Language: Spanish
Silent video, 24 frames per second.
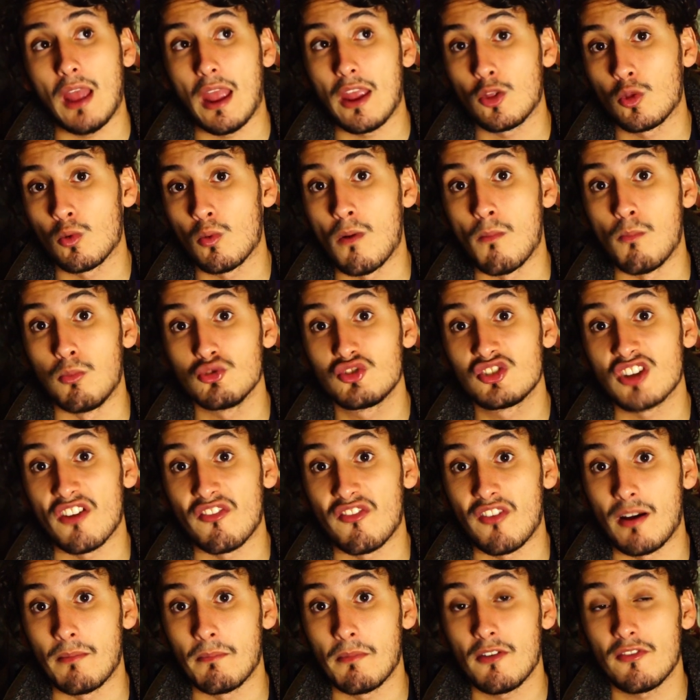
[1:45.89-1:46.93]
ahí tuvo mucha
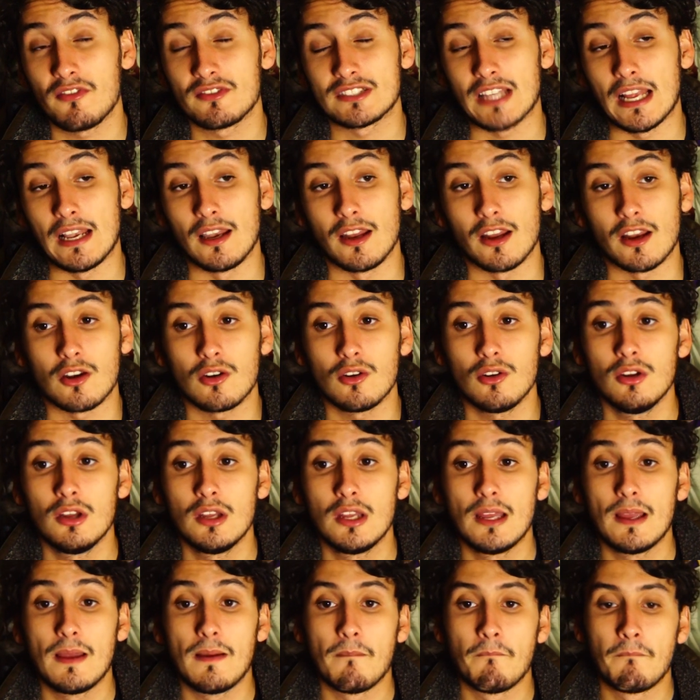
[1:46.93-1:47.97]
fama Salerno.
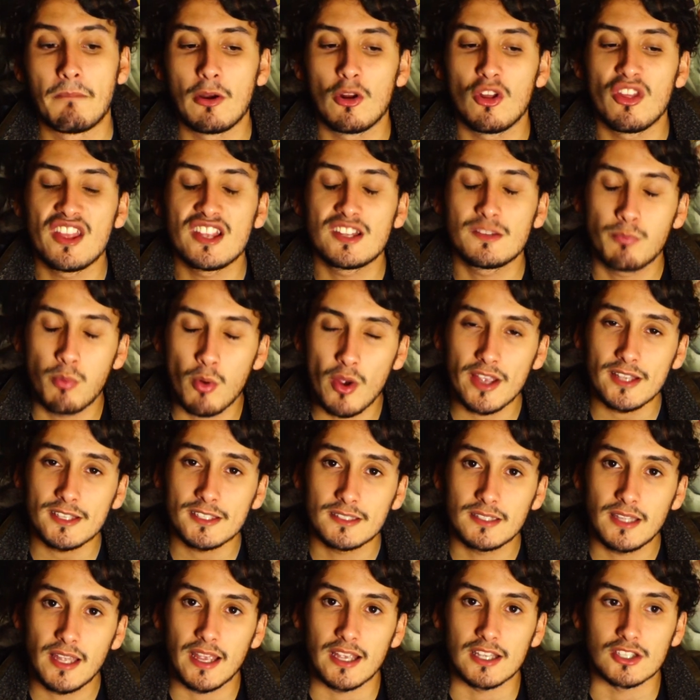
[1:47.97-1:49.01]
Pero después
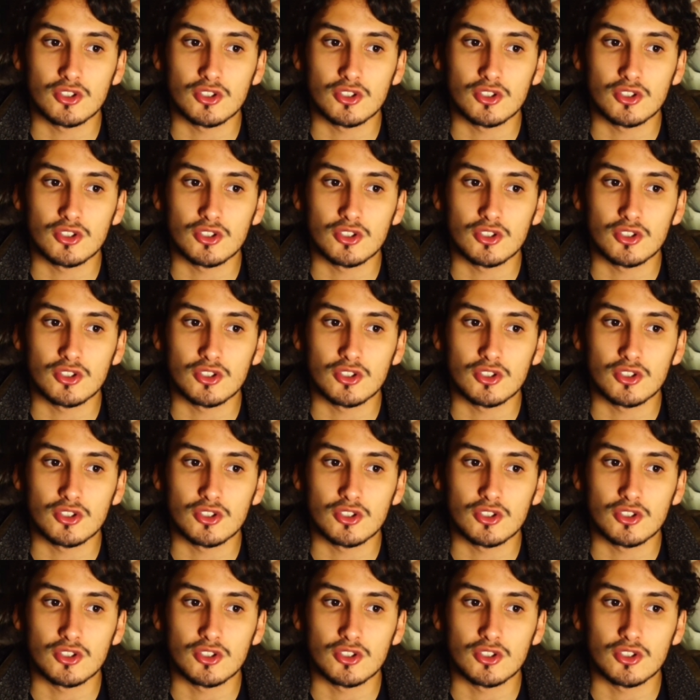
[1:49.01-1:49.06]
de